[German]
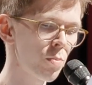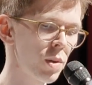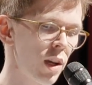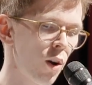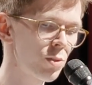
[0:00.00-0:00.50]
ob
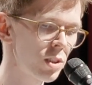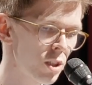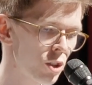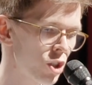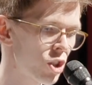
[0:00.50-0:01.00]
man die
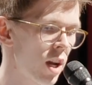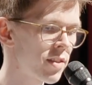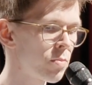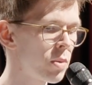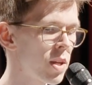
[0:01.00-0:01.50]
aufgetischte
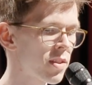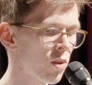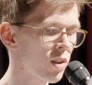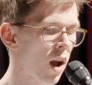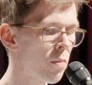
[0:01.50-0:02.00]
Scheiße mit
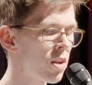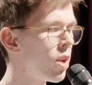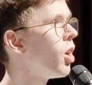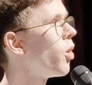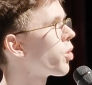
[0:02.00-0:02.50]
Messer und
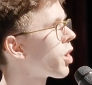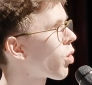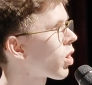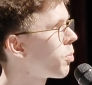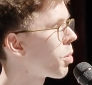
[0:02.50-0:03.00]
Gabel oder
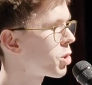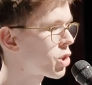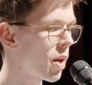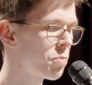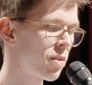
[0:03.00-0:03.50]
doch lieber mit
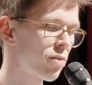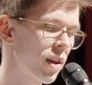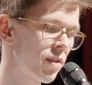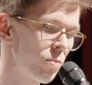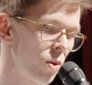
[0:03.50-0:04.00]
Stäbchen
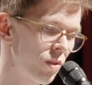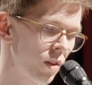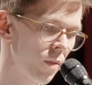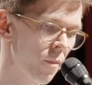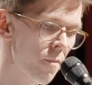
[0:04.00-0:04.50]
fressen
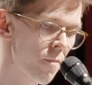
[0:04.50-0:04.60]
möchte.